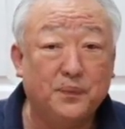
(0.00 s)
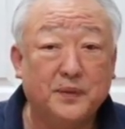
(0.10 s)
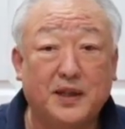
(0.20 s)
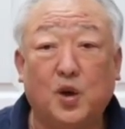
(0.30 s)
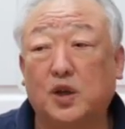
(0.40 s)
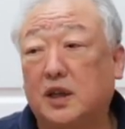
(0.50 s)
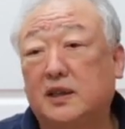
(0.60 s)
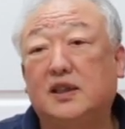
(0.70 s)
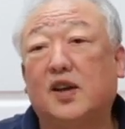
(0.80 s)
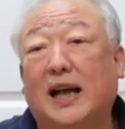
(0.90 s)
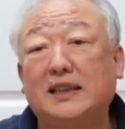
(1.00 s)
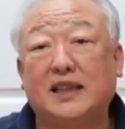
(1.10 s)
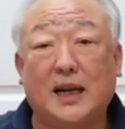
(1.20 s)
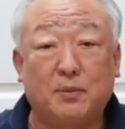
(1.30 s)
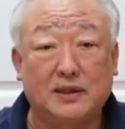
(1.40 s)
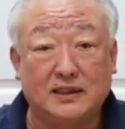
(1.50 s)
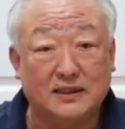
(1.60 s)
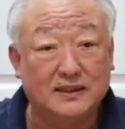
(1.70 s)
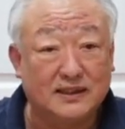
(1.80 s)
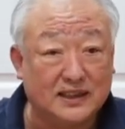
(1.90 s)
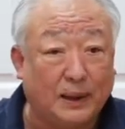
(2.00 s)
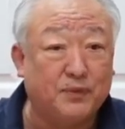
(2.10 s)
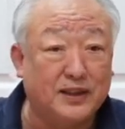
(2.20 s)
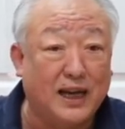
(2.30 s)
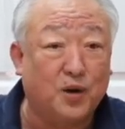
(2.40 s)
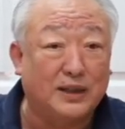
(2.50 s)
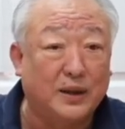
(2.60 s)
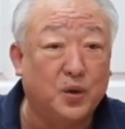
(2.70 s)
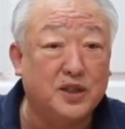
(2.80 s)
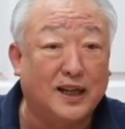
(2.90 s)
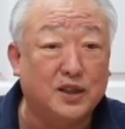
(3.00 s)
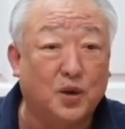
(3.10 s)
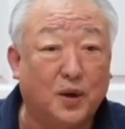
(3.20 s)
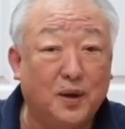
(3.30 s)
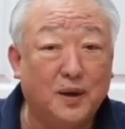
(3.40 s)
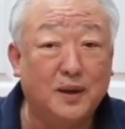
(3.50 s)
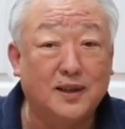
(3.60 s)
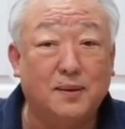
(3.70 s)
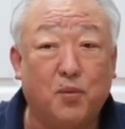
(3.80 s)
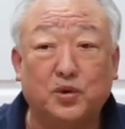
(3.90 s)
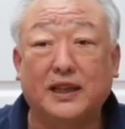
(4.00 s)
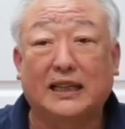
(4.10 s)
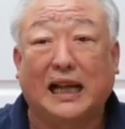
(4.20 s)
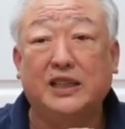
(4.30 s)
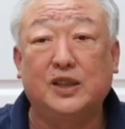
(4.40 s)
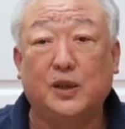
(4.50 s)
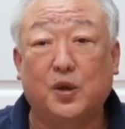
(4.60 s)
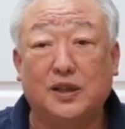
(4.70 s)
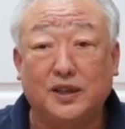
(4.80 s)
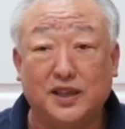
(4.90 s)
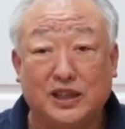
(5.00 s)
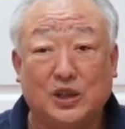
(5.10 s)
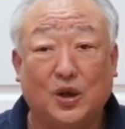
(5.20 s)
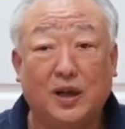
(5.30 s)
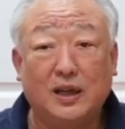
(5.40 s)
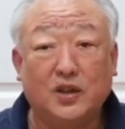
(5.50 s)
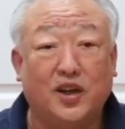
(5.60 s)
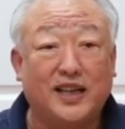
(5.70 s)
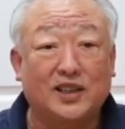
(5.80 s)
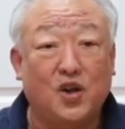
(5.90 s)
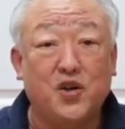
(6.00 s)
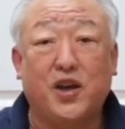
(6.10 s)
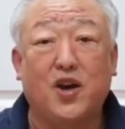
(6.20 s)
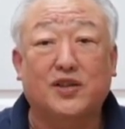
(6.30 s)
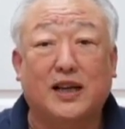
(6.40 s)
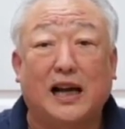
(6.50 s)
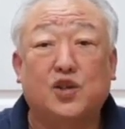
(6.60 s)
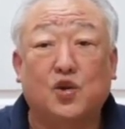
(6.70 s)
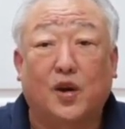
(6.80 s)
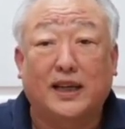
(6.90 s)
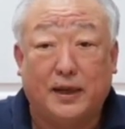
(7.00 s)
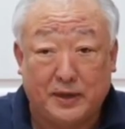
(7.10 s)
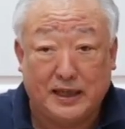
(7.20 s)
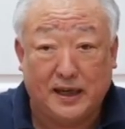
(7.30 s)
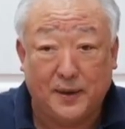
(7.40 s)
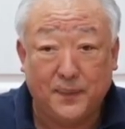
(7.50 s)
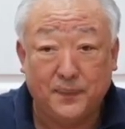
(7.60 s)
그리고 그, 그거 한 사람을 잡들이하고 난도질하죠. 그런 모든 게 단절되고 끊어지죠. 더 이상 성령의 역사가 할 수가 없게 되버리잖아요.